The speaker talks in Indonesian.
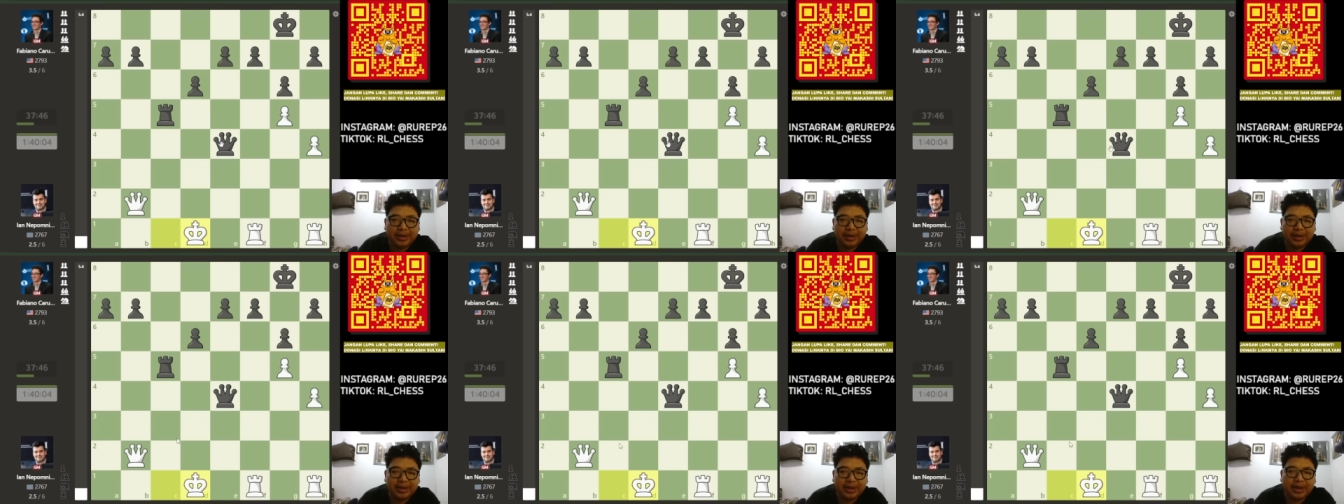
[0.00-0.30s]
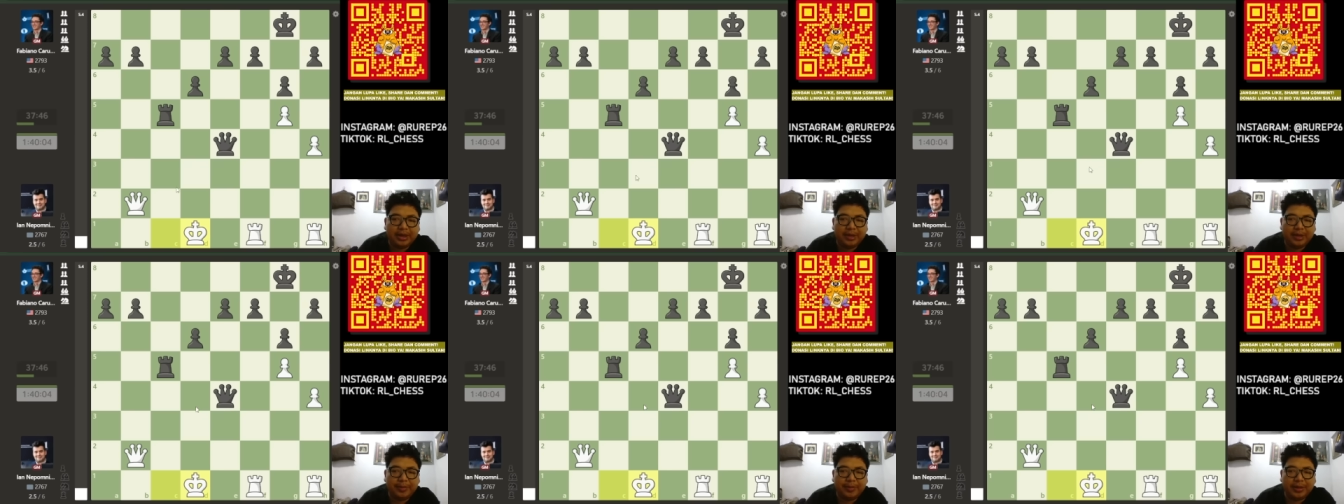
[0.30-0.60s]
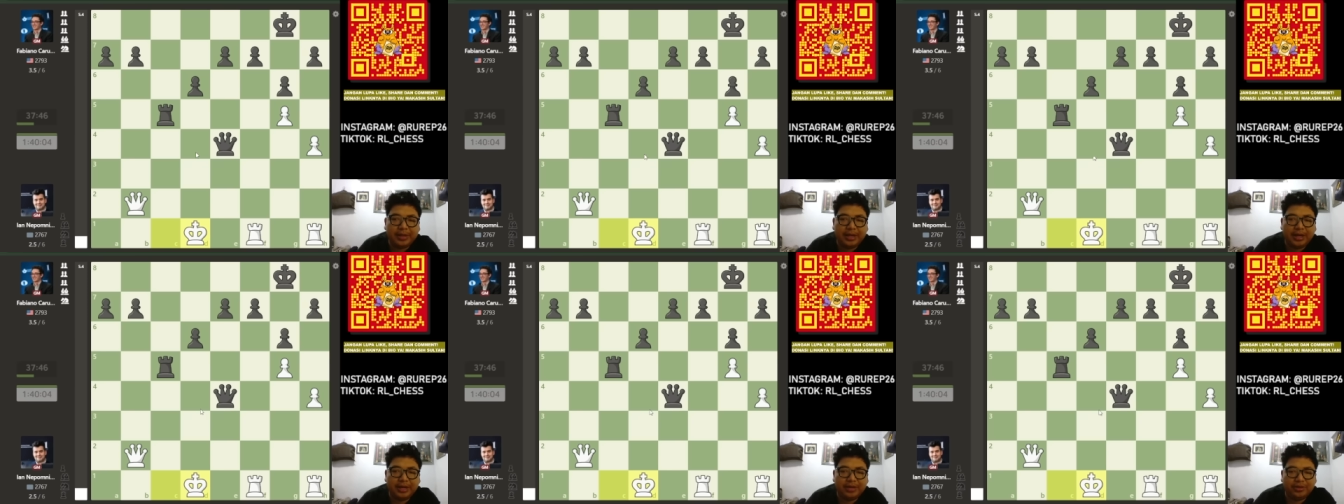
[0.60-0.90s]
Ya
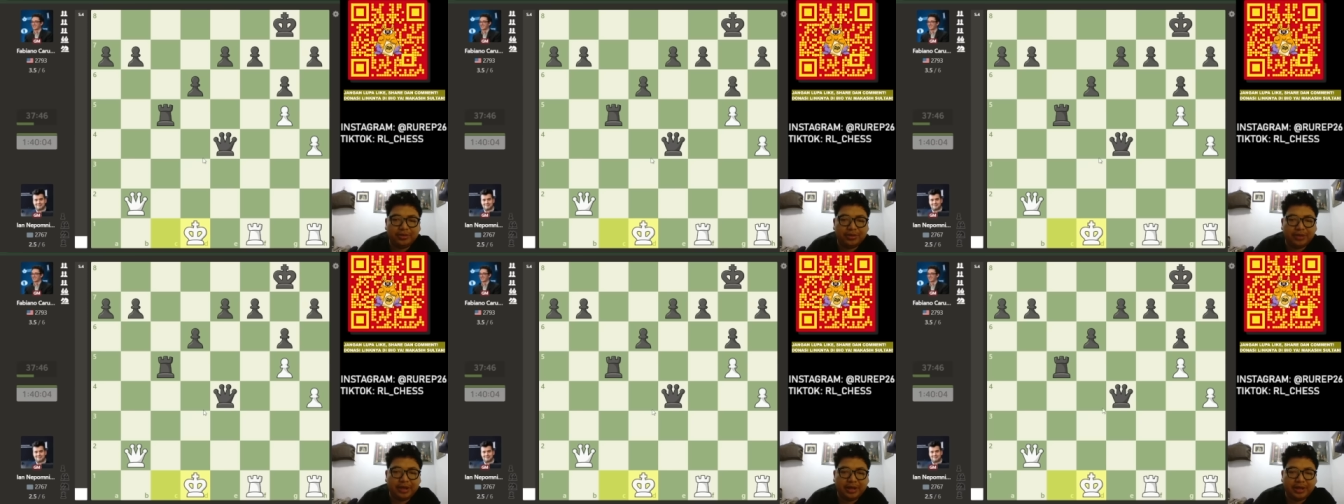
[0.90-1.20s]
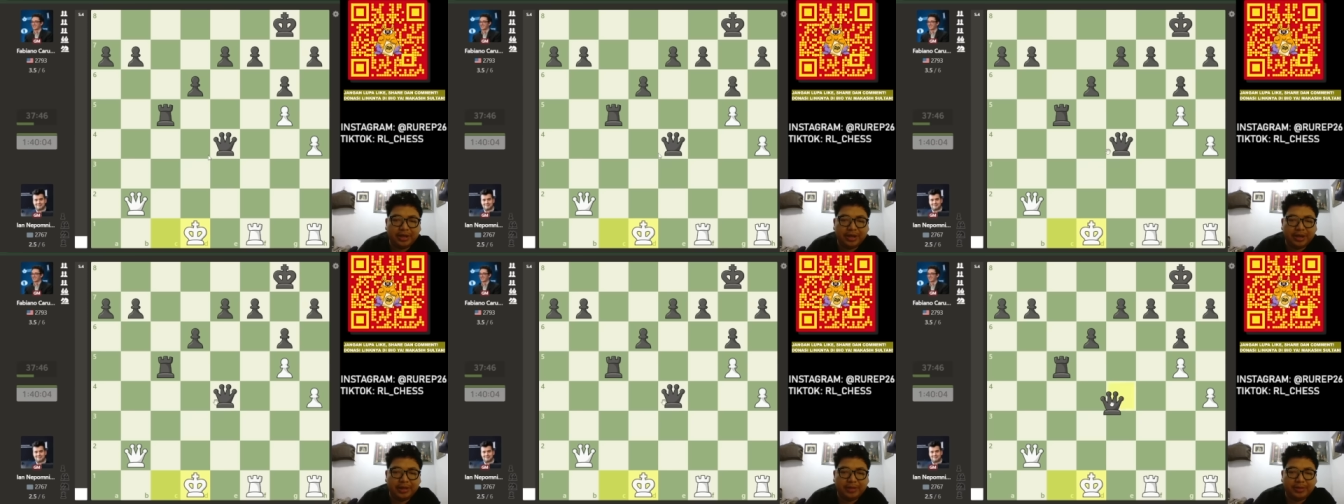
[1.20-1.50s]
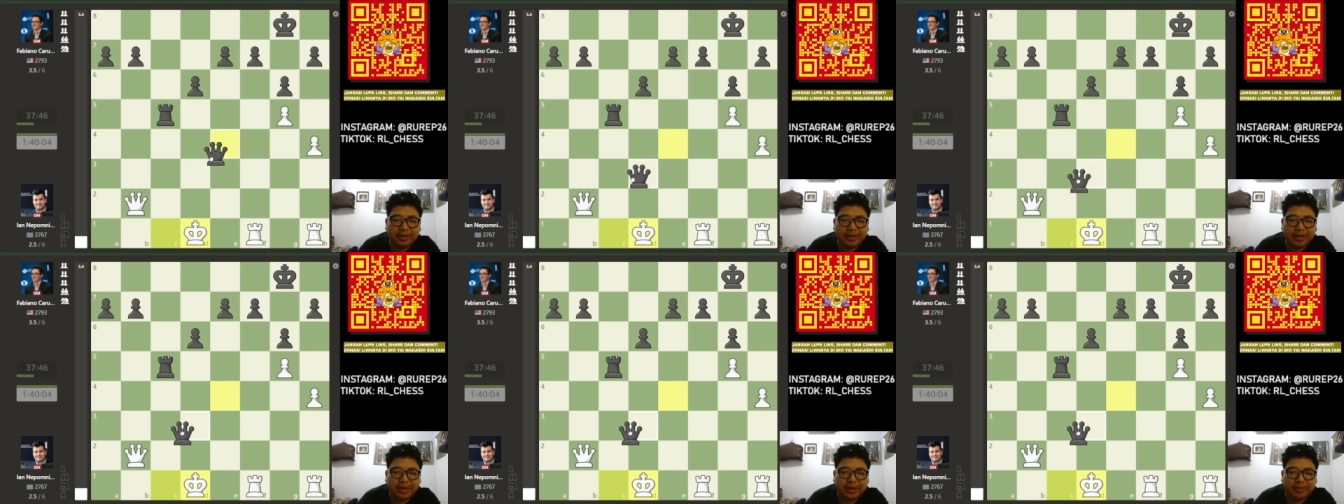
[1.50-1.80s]
dapat dilanjutkan dengan
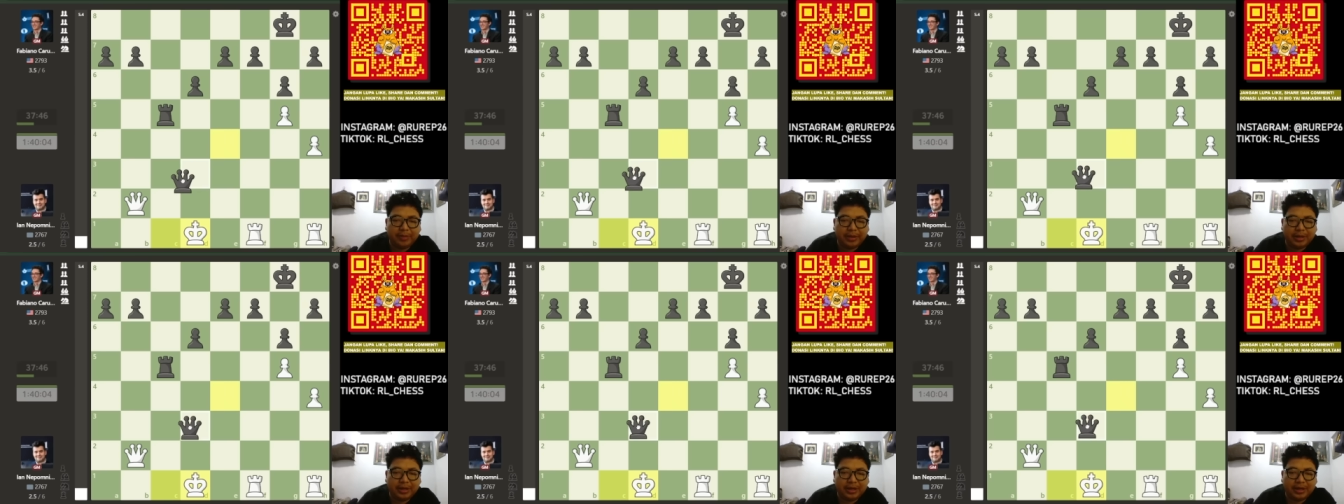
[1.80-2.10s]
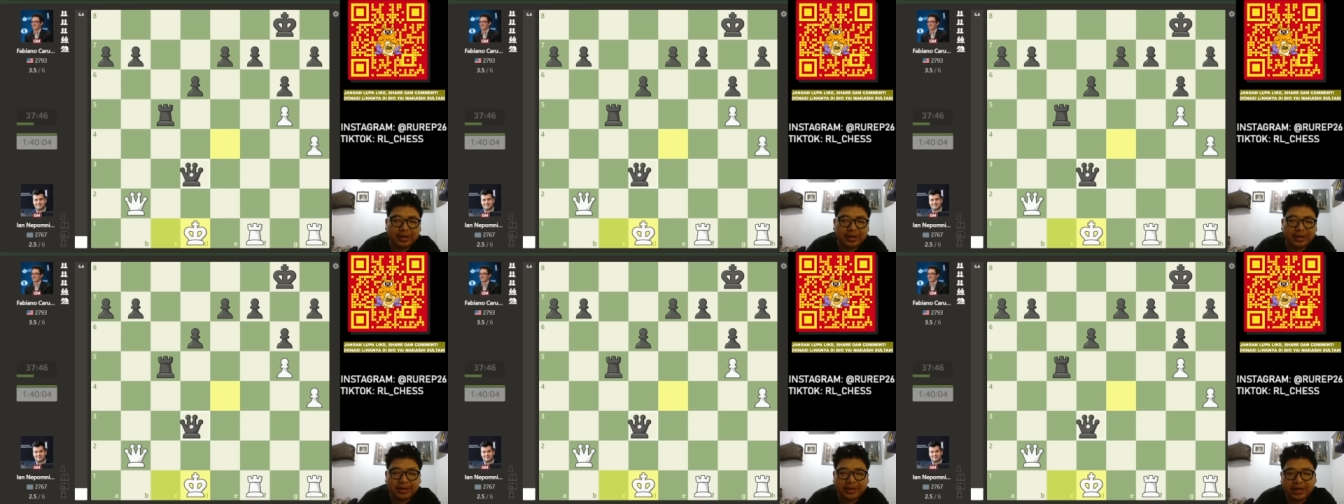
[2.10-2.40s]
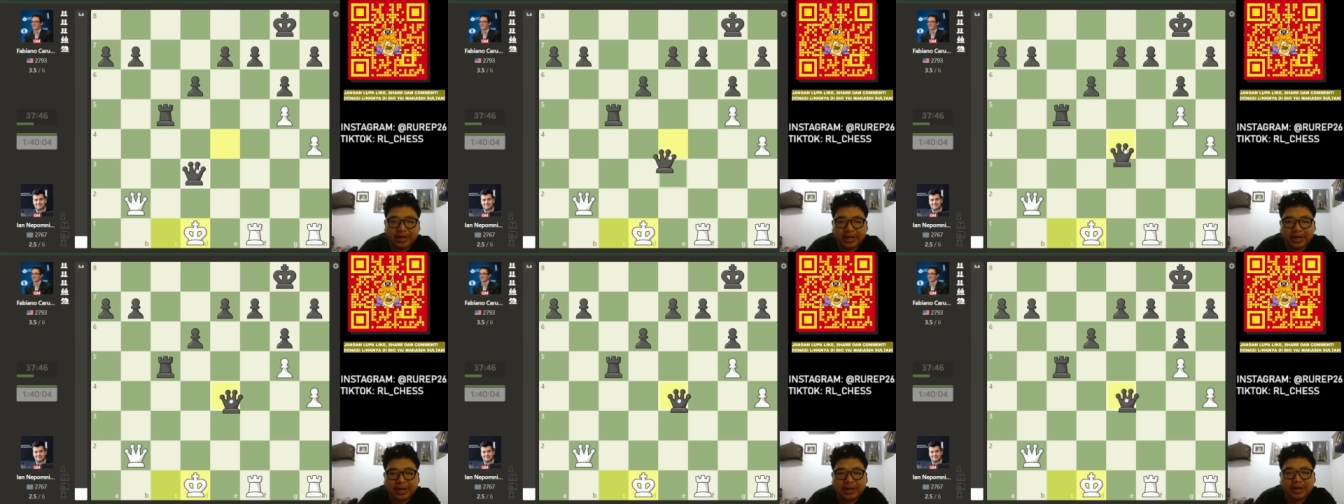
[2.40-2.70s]
menteri ke petak
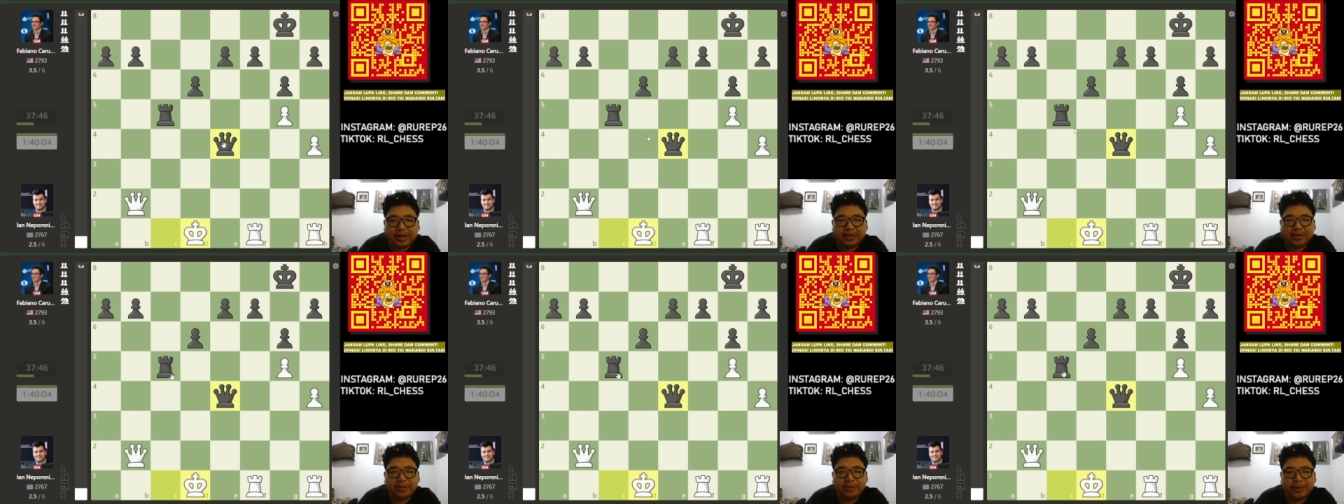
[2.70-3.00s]
D3 atau